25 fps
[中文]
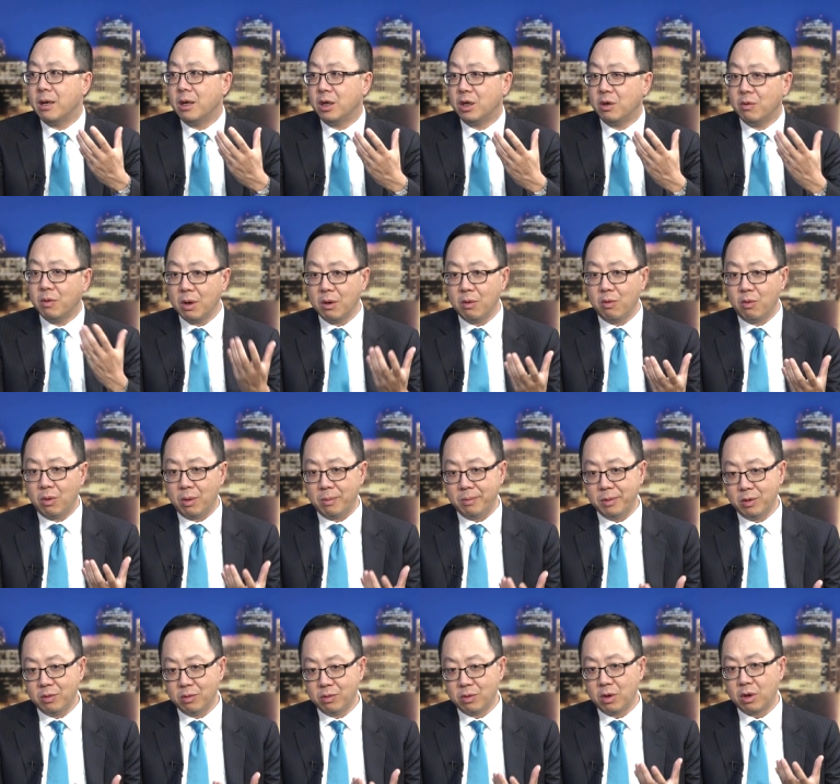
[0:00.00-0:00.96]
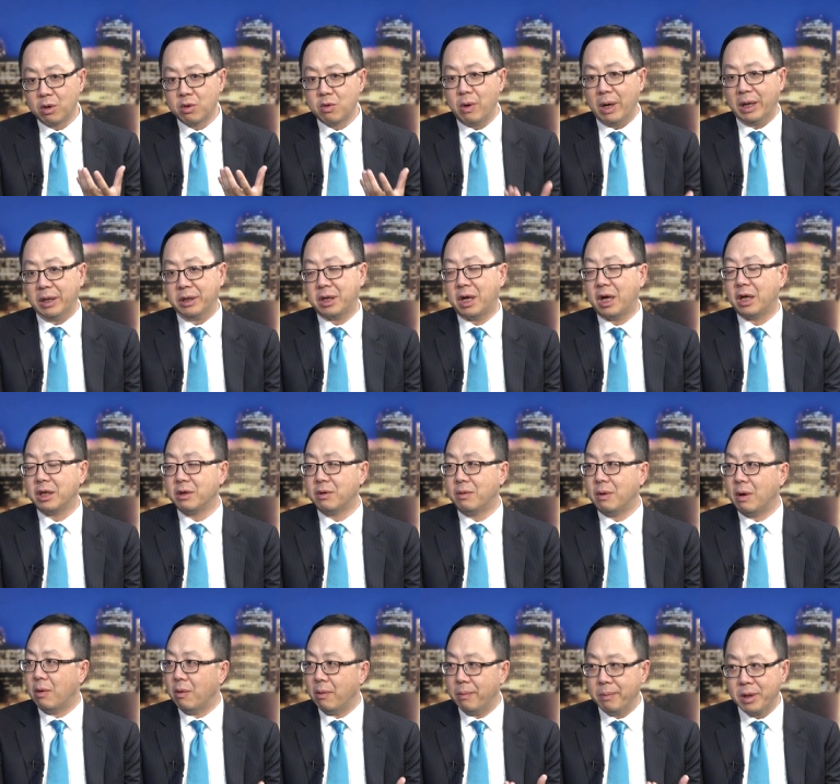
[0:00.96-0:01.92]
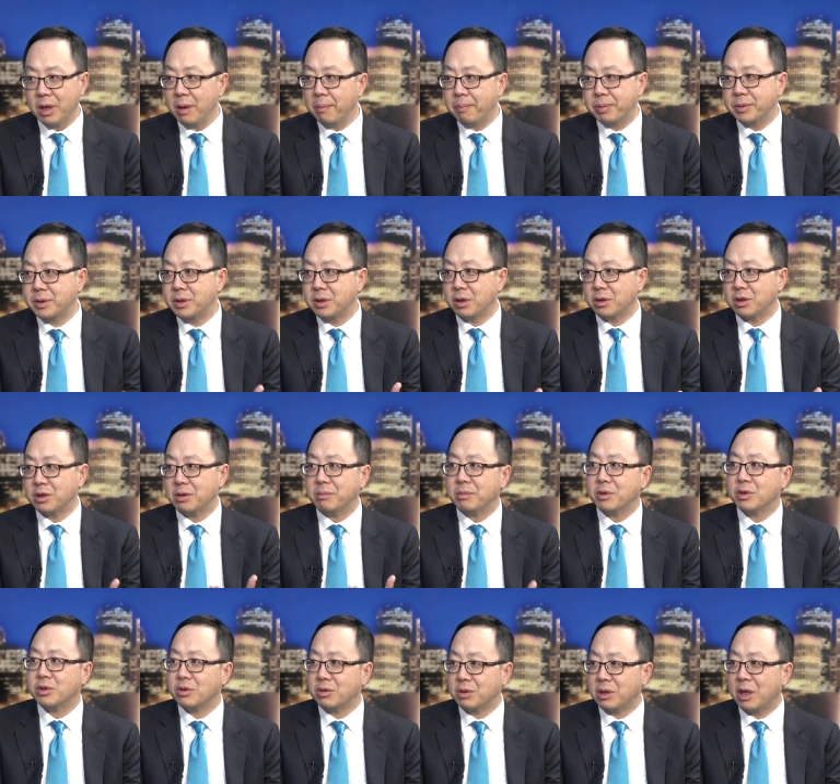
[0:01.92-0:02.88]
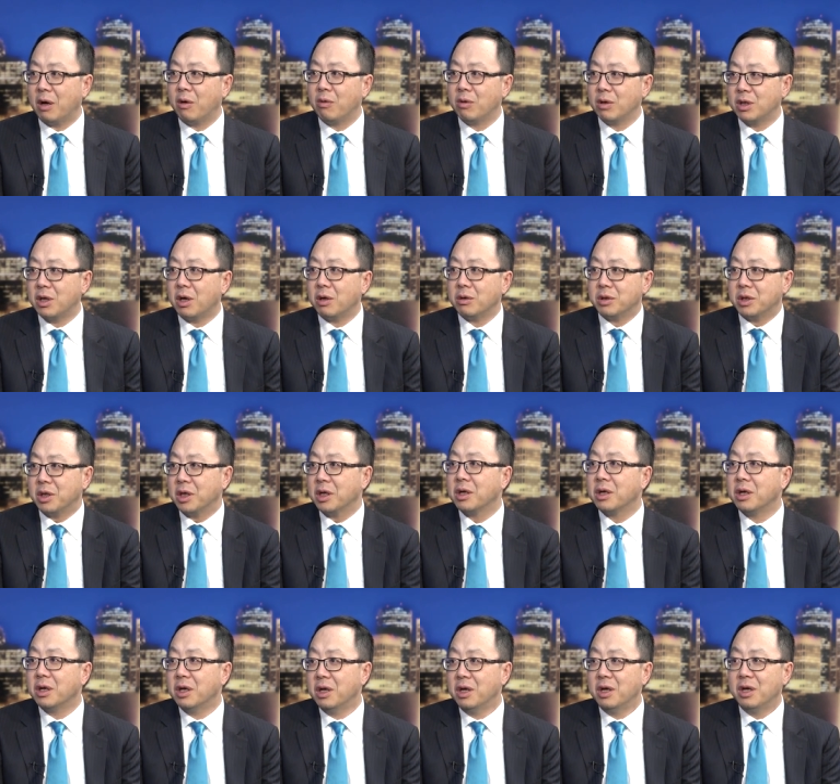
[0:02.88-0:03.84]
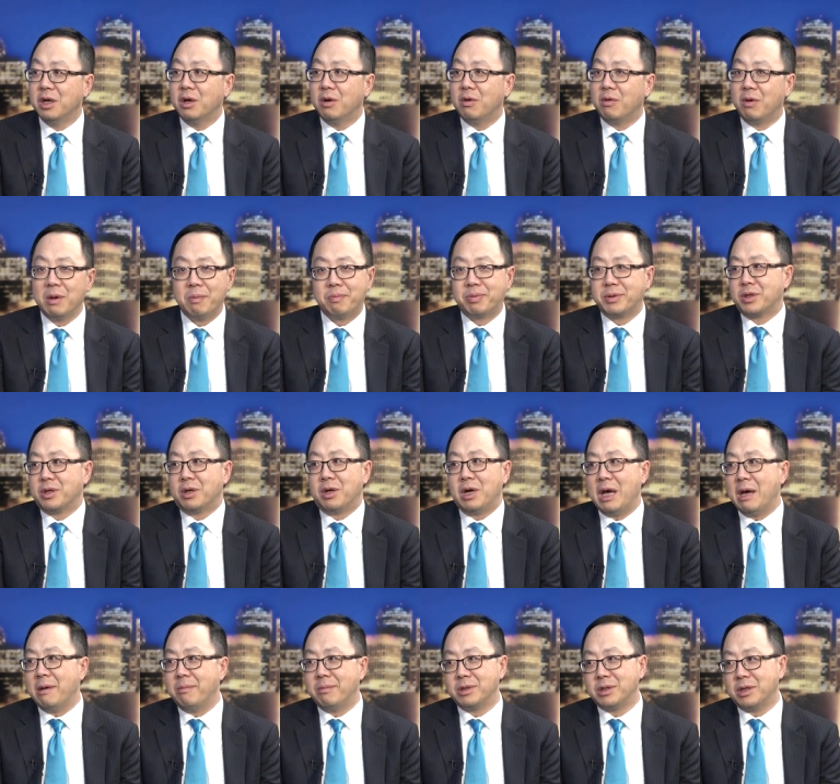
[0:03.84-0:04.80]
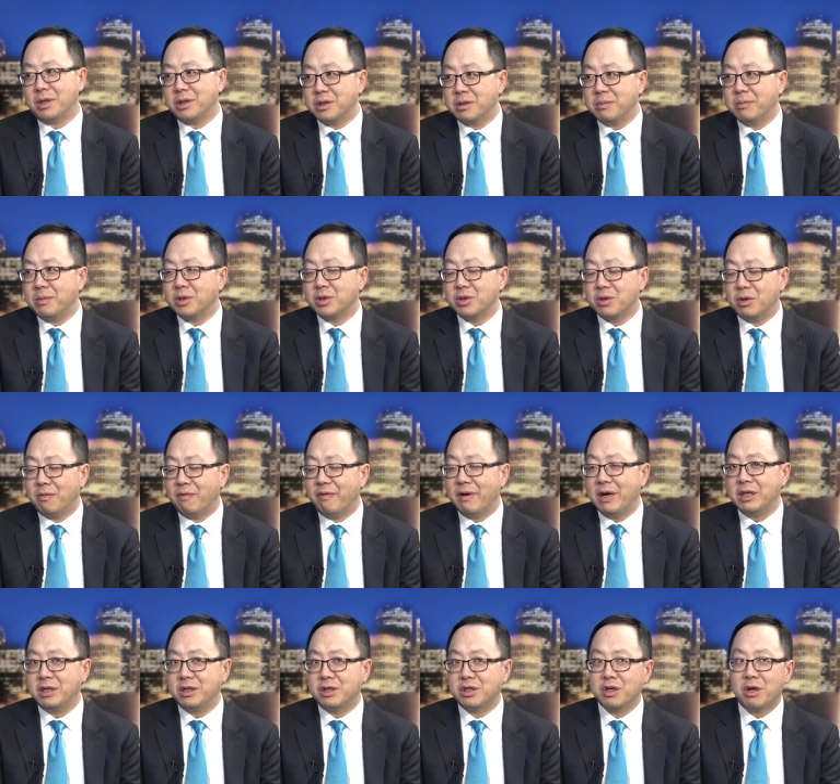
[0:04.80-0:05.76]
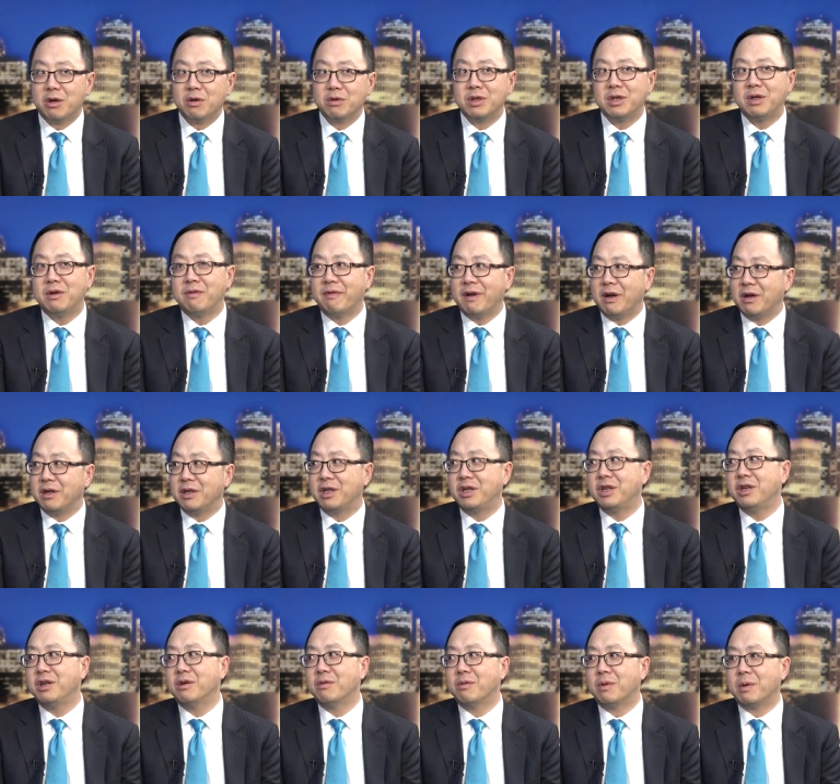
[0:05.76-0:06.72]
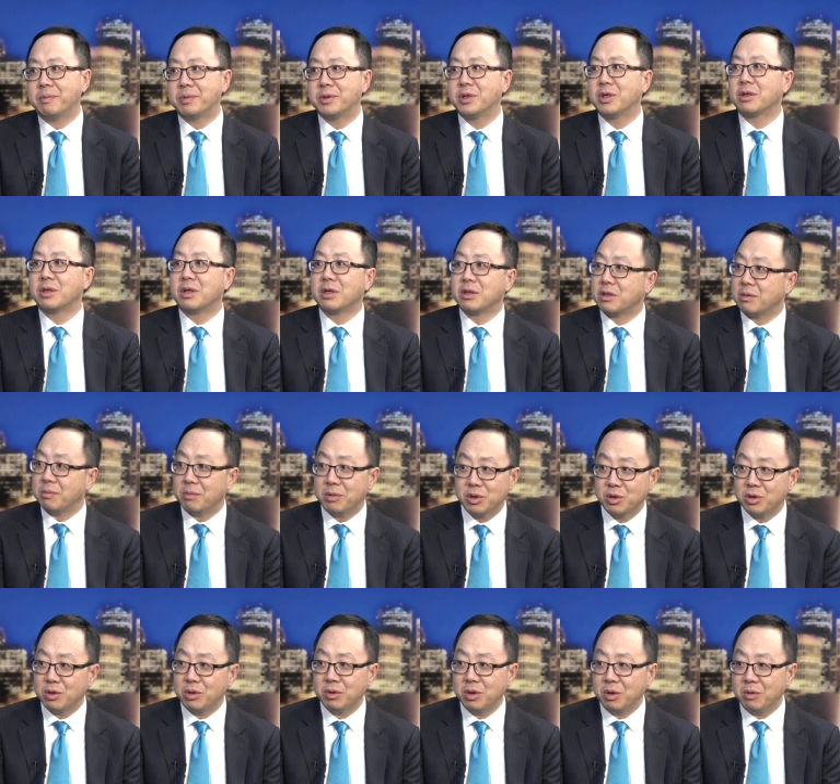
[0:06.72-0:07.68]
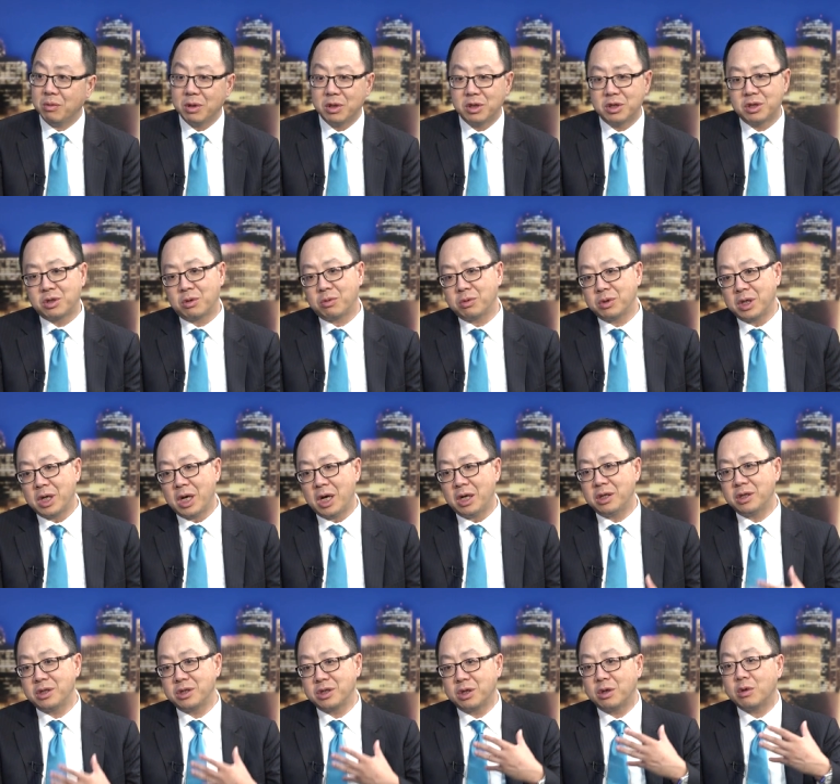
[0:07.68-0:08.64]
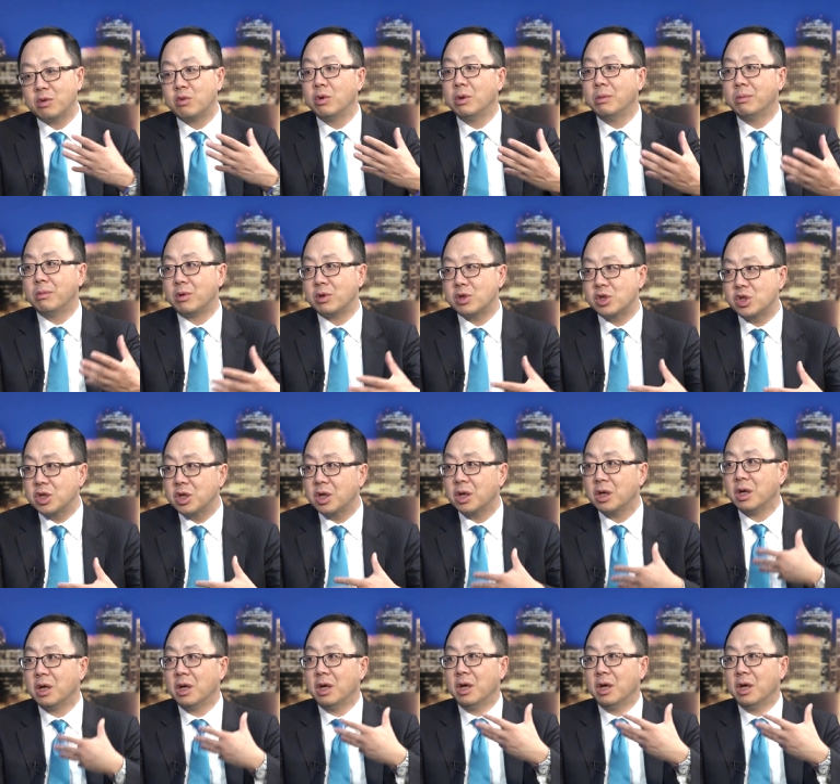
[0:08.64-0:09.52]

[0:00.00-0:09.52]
因为我们如果管它的话，我们也不知道什么时候它会到顶，我也不知道 M 涨什么时候万兆亿万亿，我不知道它什么时候，因为从它的这个规模性，